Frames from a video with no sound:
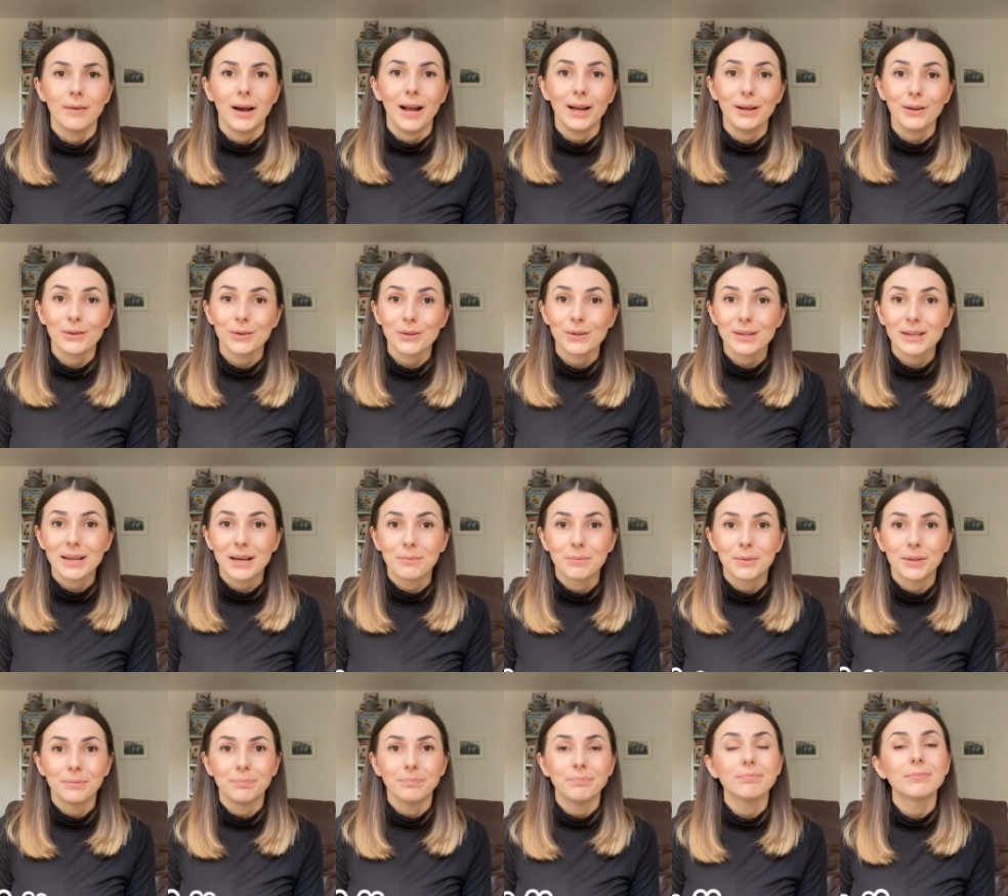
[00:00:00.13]
Hallo
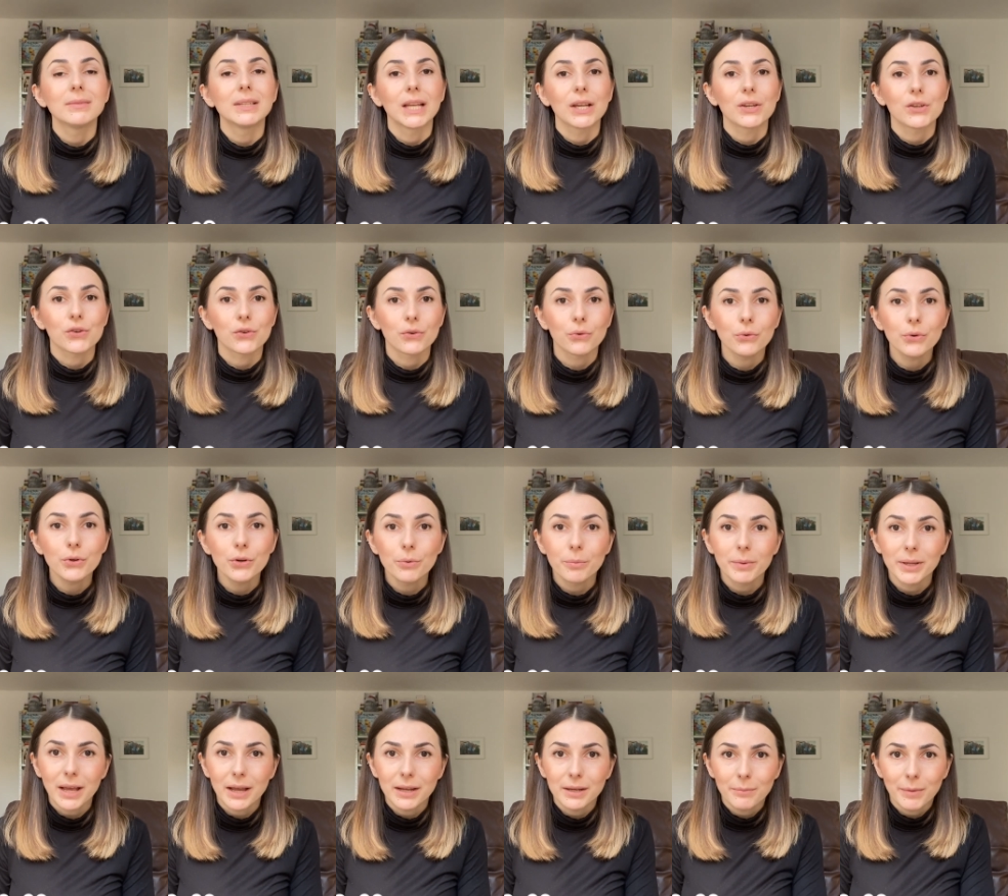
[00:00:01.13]
zusammen. Das
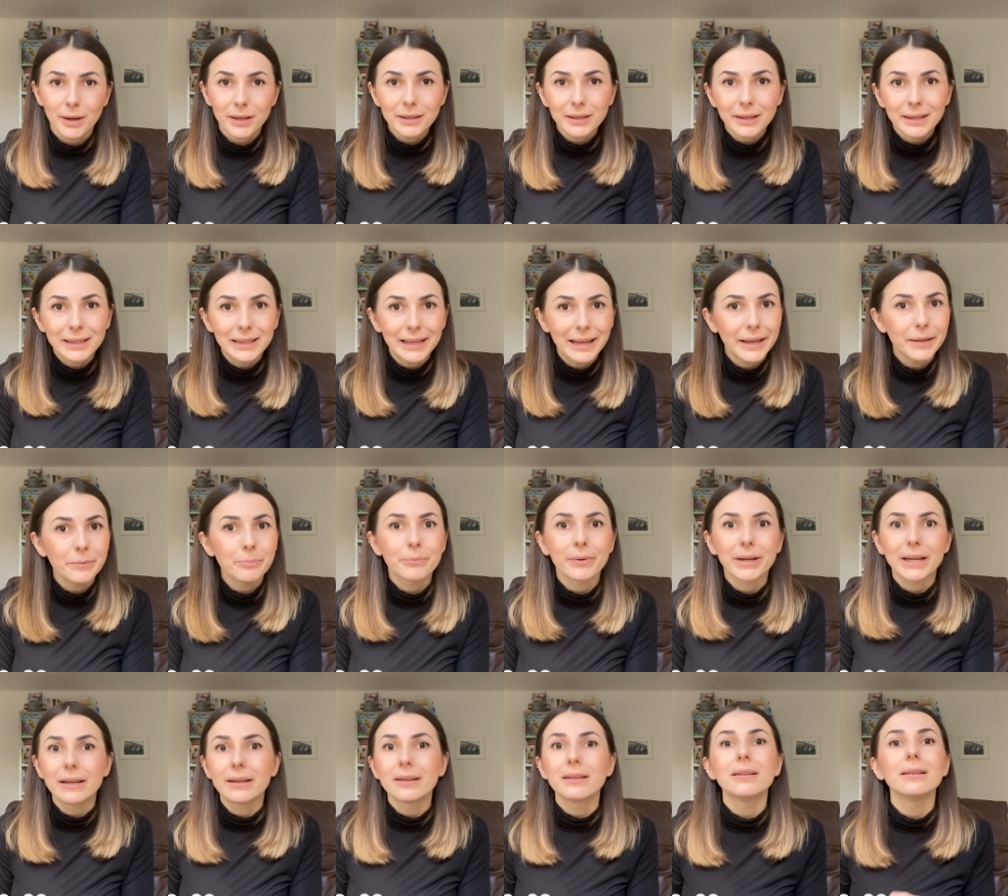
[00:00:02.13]
Studium in einem anderen Land
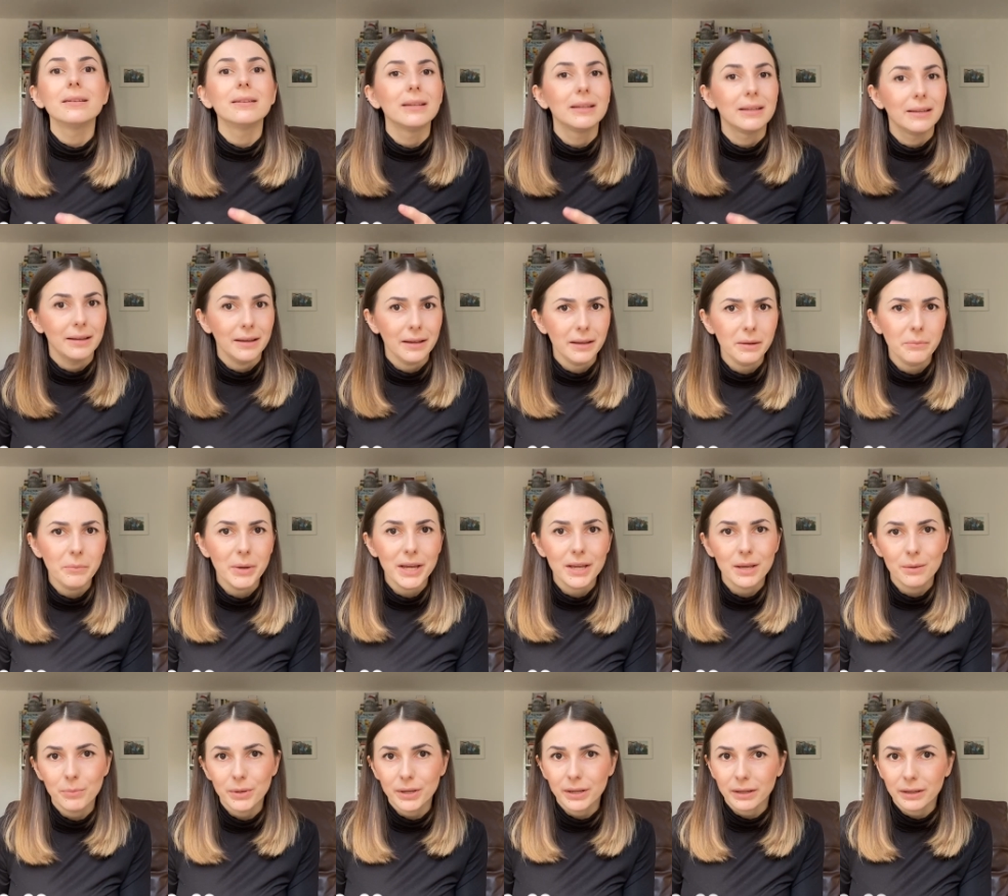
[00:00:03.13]
bringt jede
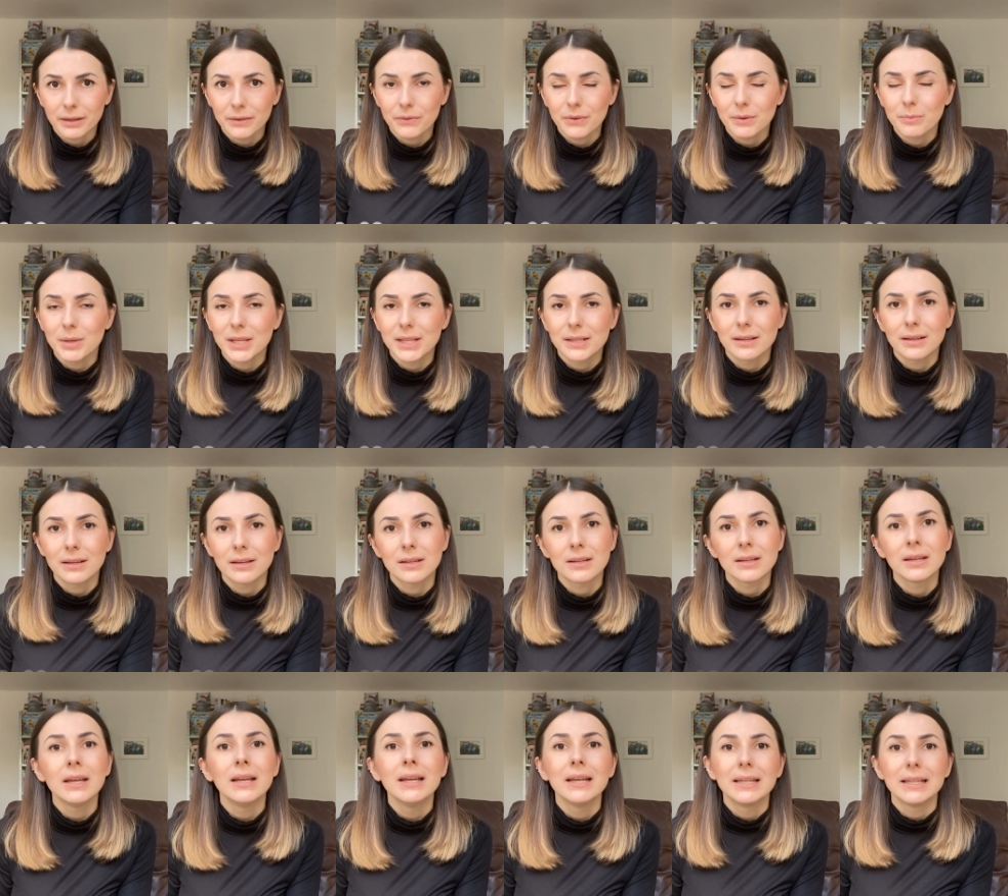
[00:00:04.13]
Menge Begriffe mit
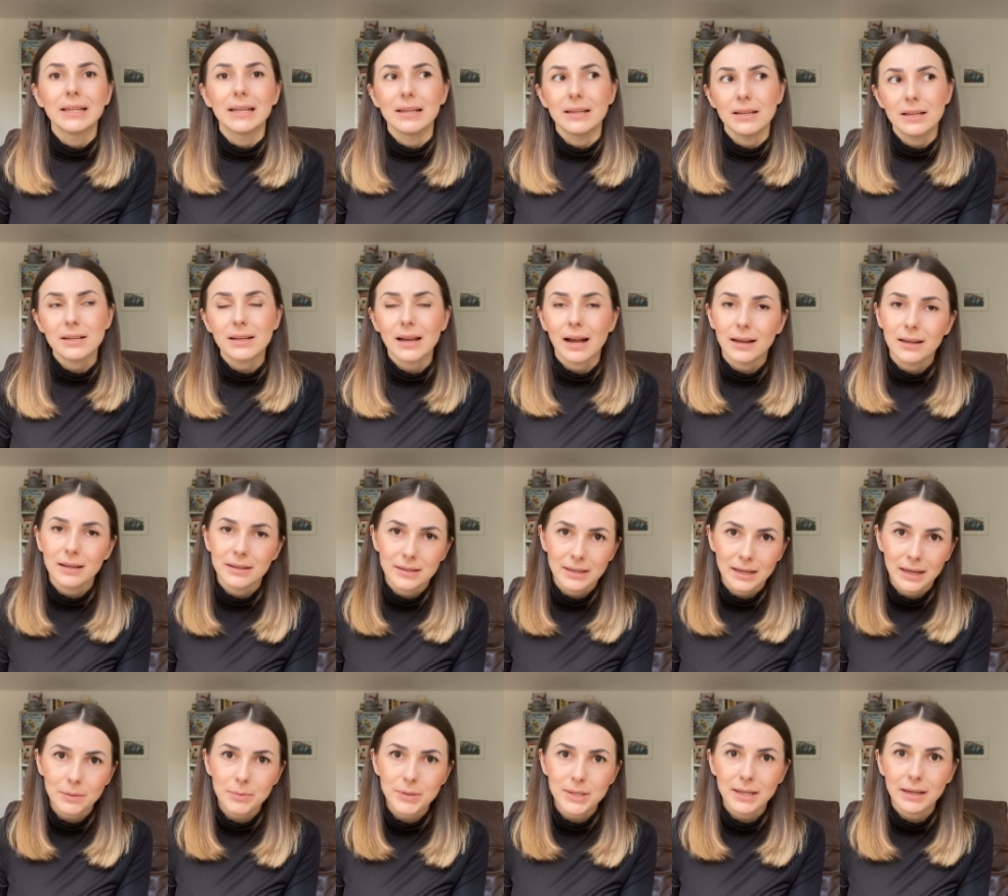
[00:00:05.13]
sich, die nicht alle
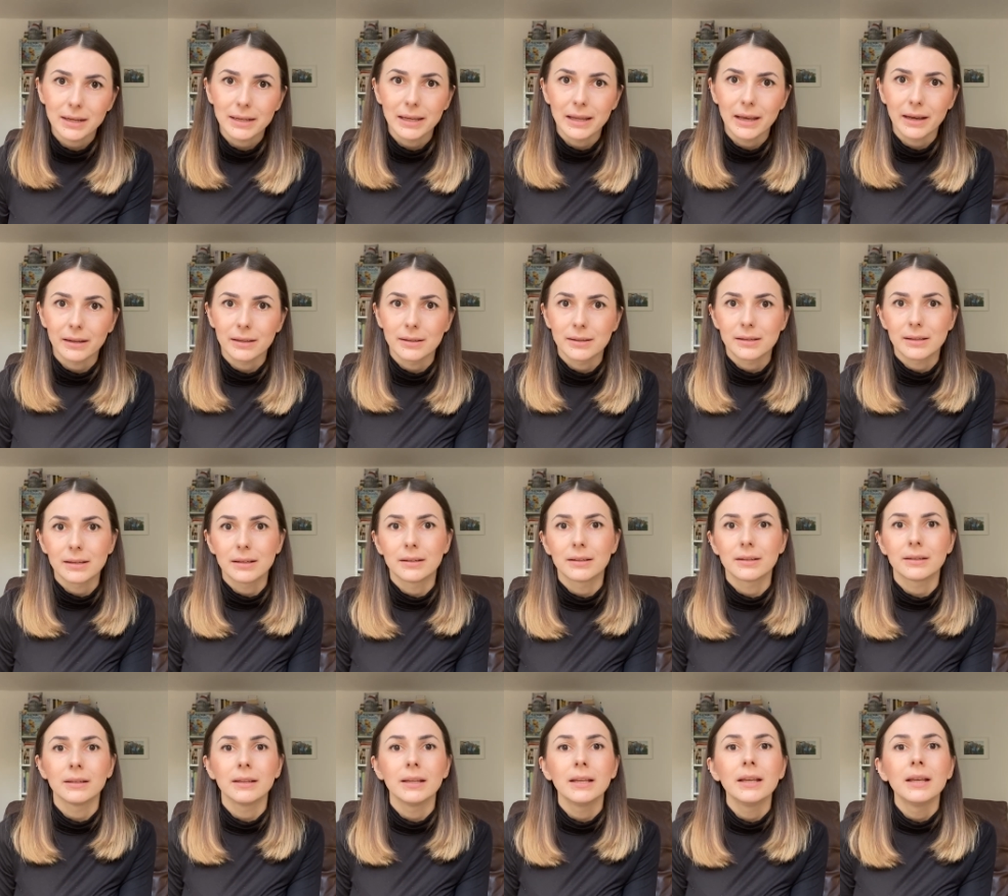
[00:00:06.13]
selbsterklärend
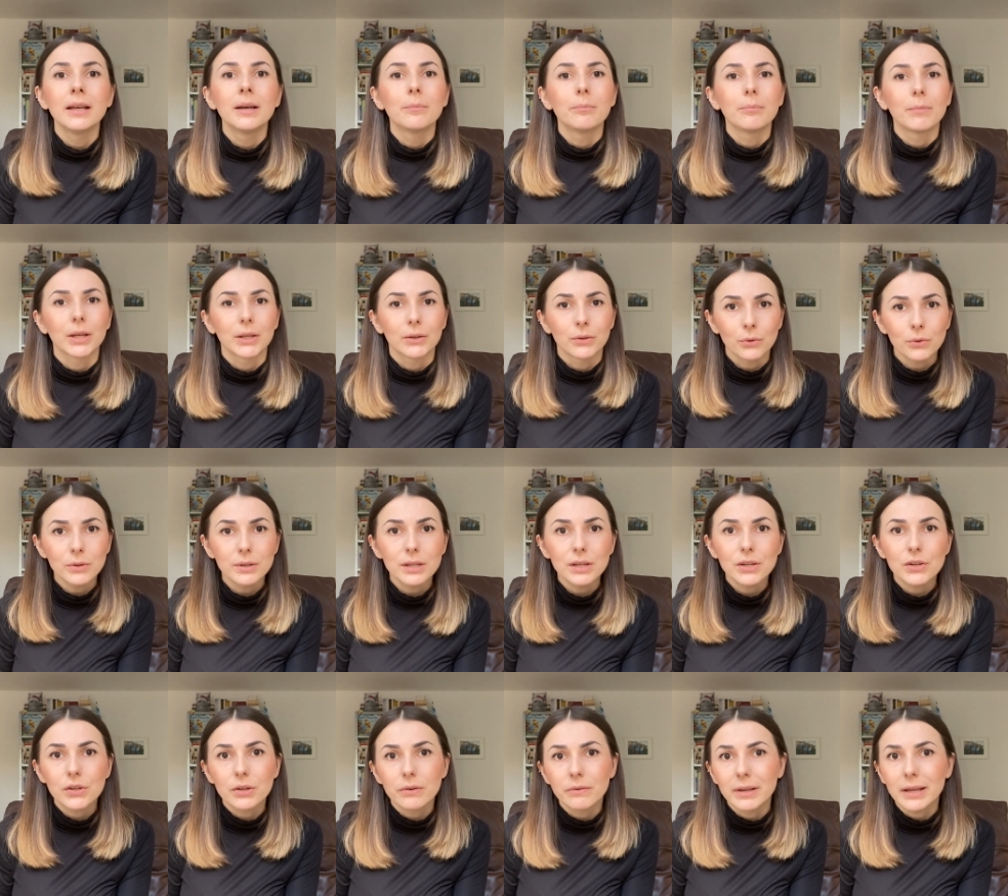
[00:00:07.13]
sind. Man tut
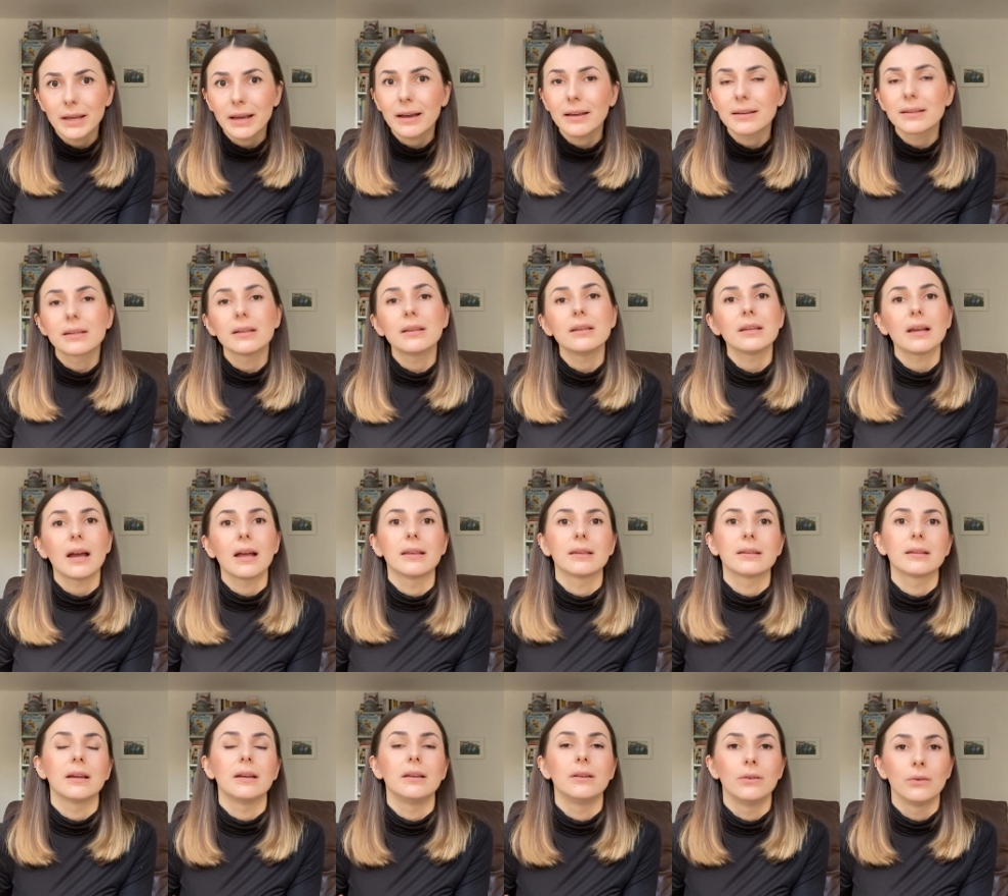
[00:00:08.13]
sich schwer, sich an
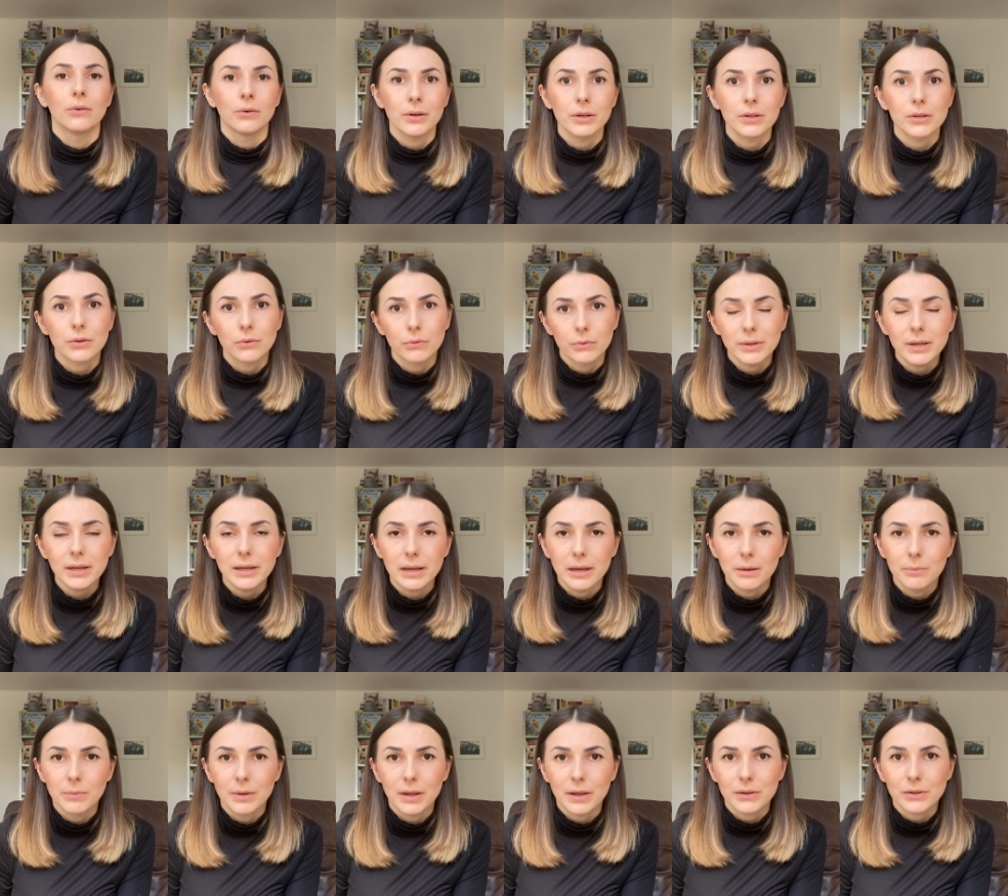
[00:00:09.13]
sein neues
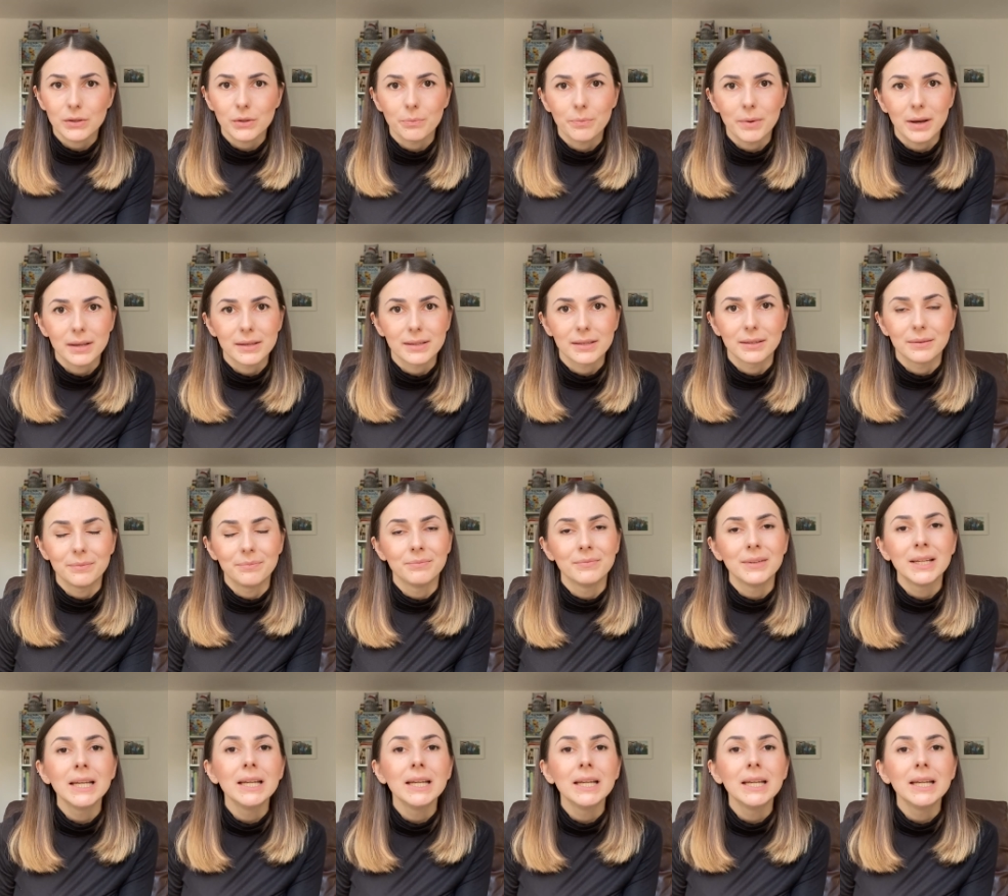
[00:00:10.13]
Unileben anzupassen.